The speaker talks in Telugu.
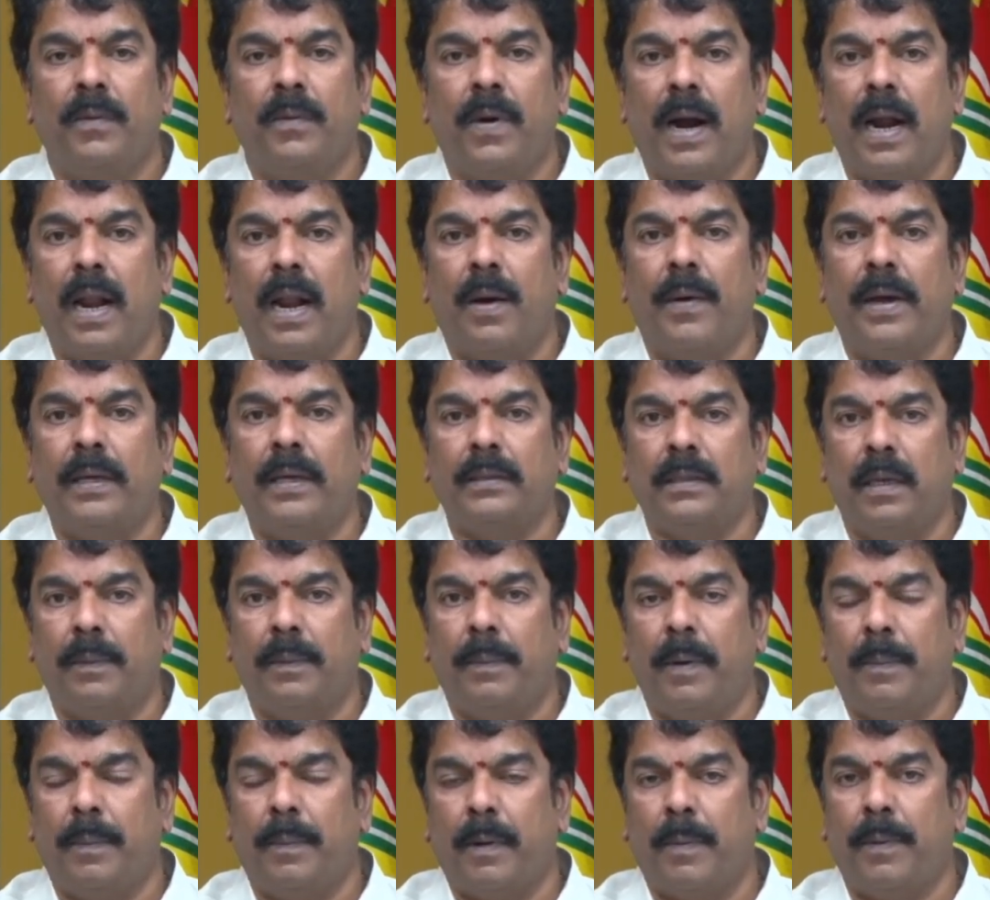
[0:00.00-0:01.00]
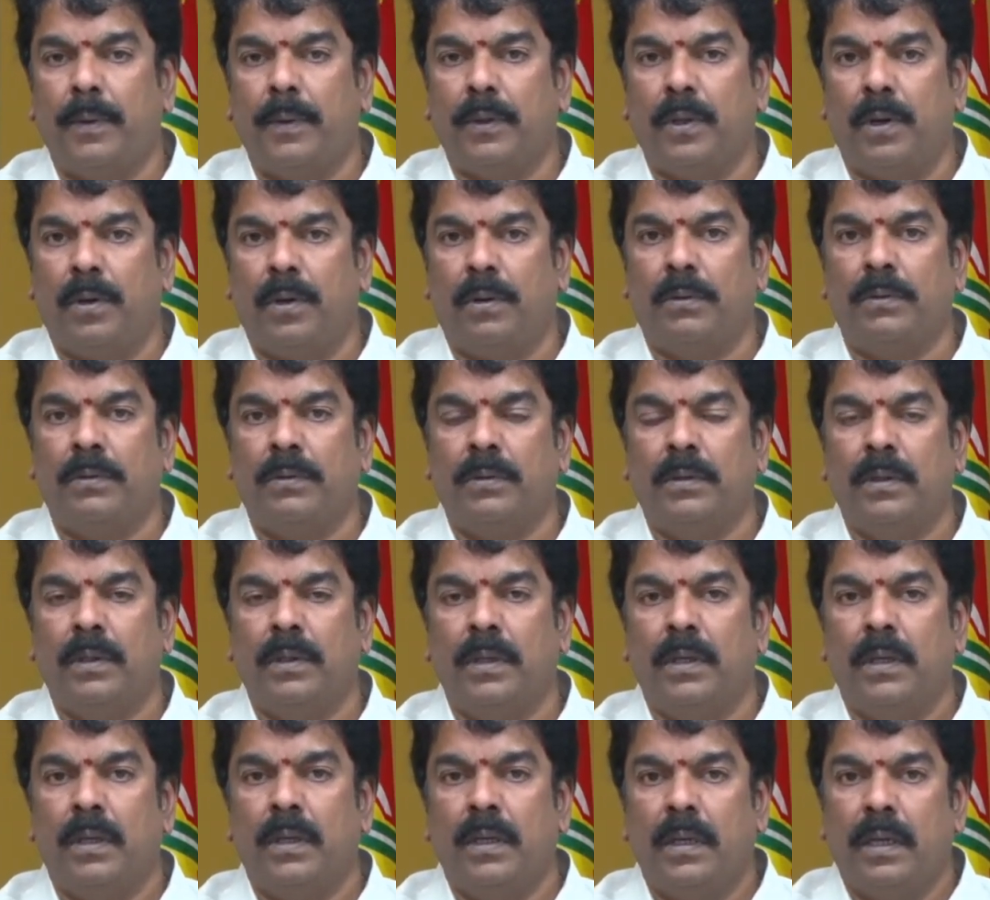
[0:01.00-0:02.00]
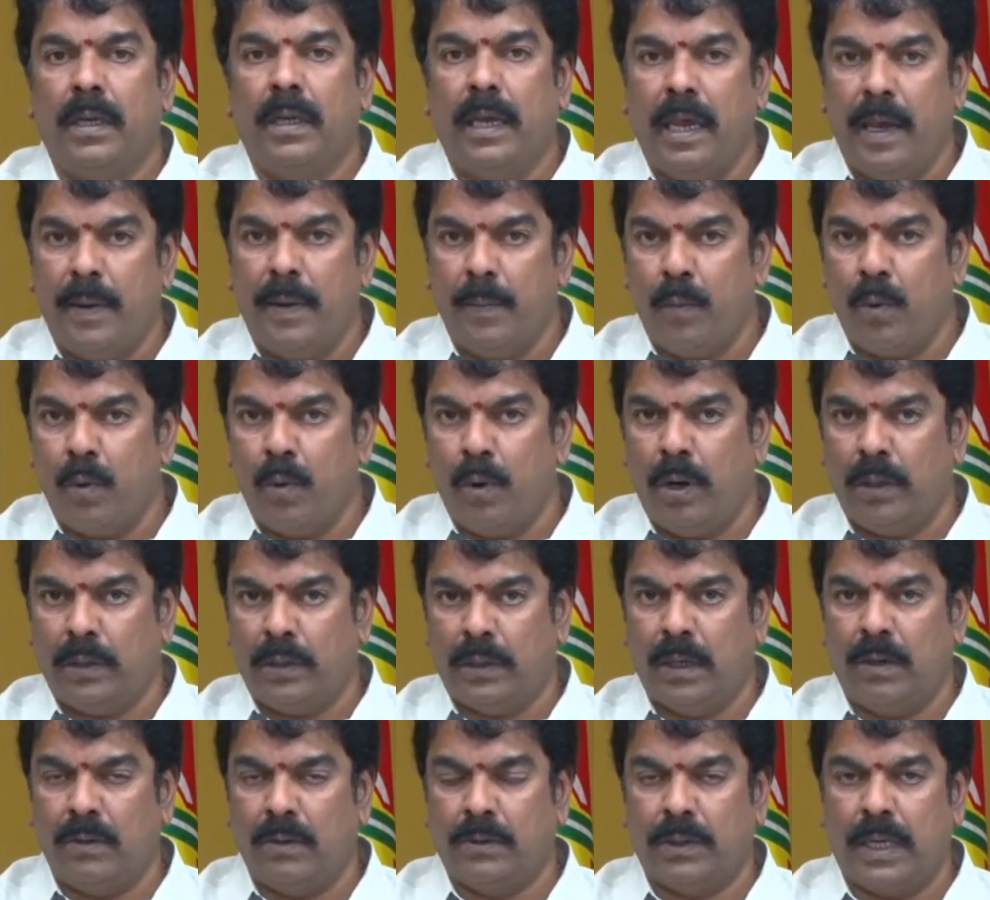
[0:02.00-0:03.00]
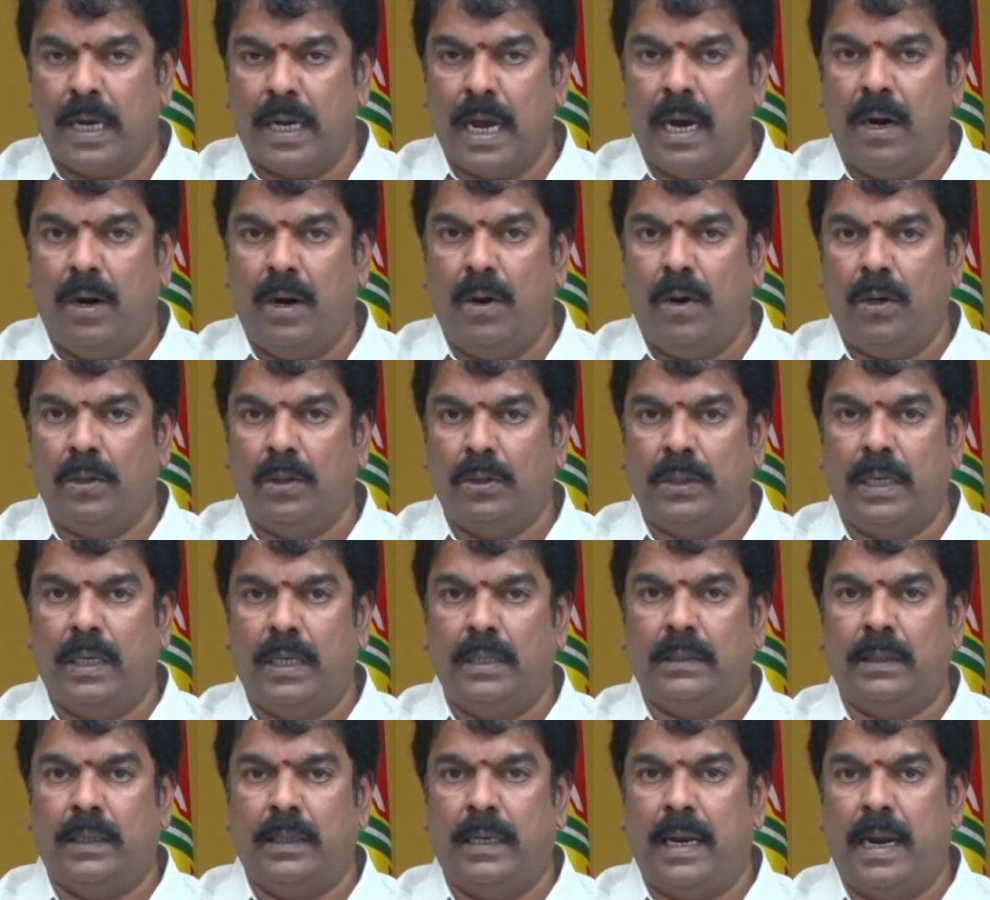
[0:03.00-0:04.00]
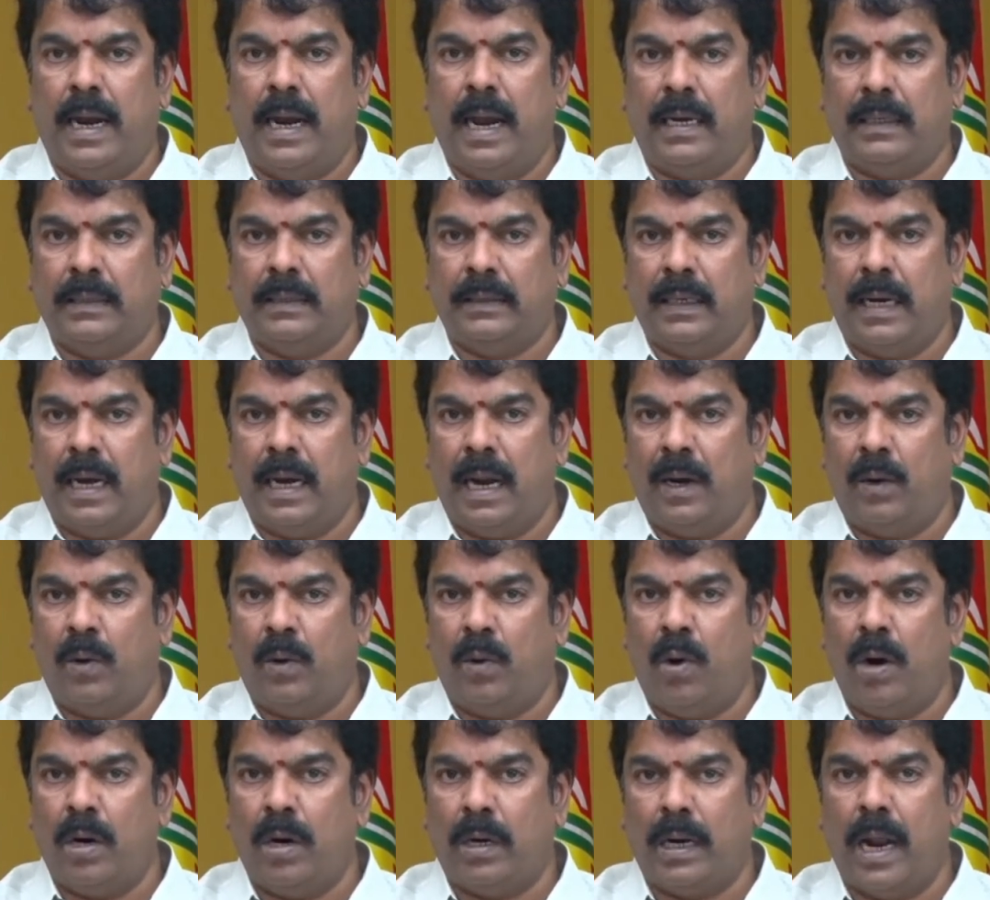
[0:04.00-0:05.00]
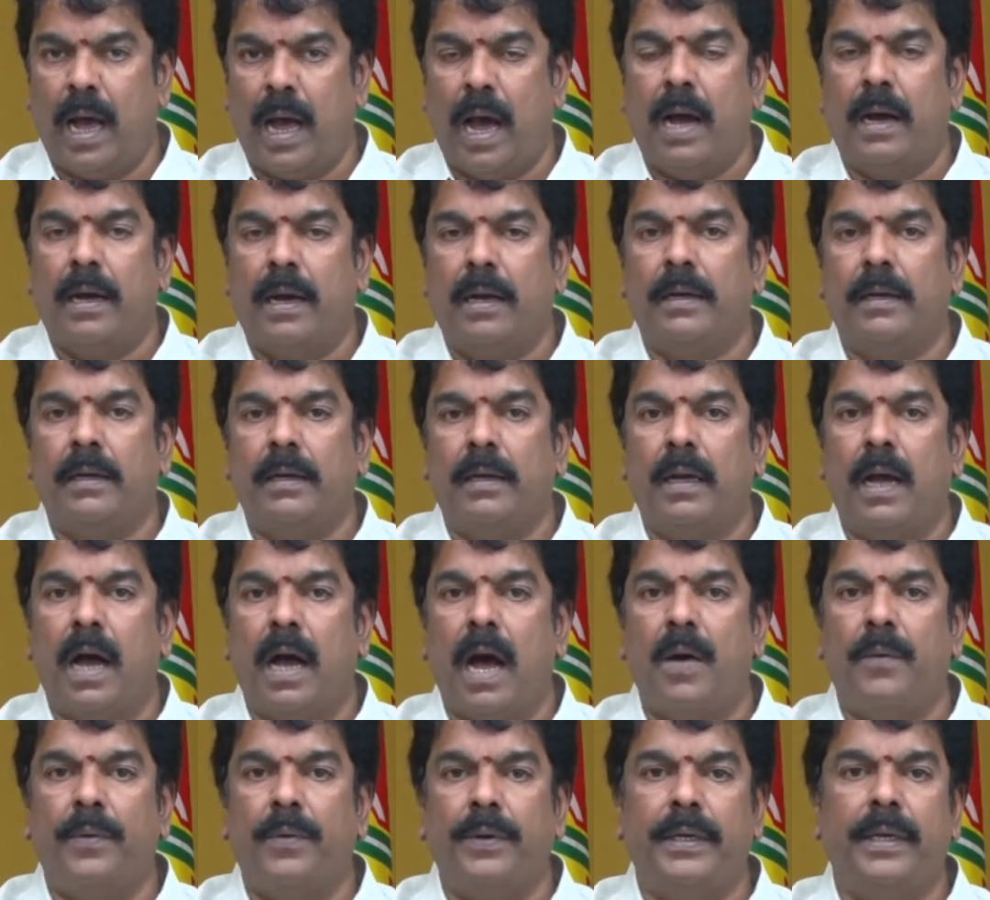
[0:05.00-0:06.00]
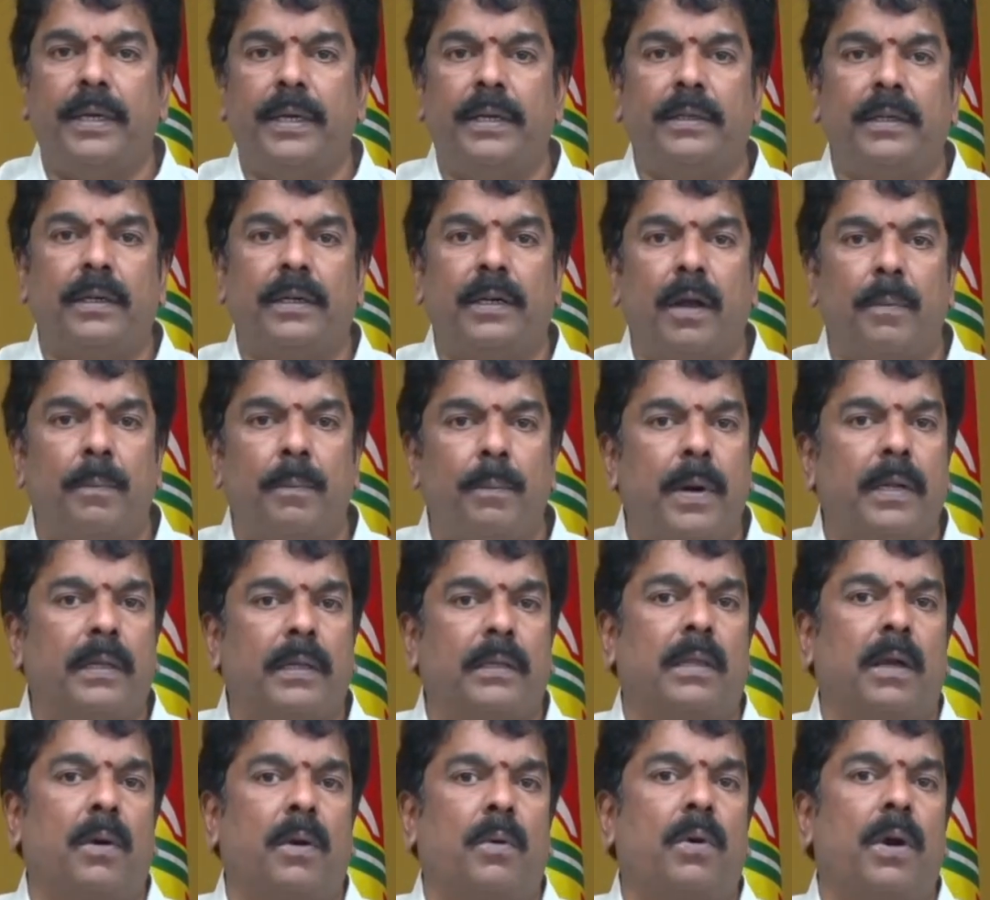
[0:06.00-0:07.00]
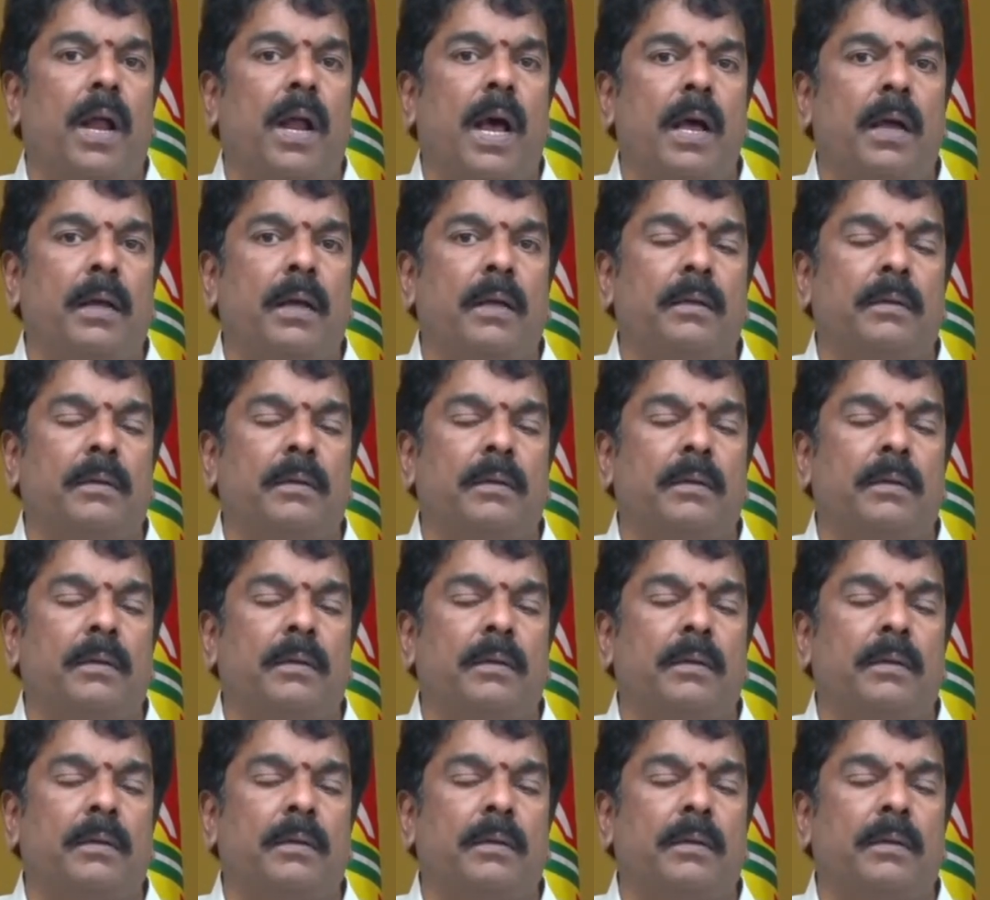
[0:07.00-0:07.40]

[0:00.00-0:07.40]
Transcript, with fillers: ఇవాళ వైసీపీ ప్రభుత్వం ఈ మూడు సంవత్సరాల్లో చేసిన లక్షల కోట్ల అవినీతి డబ్బంతా కూడా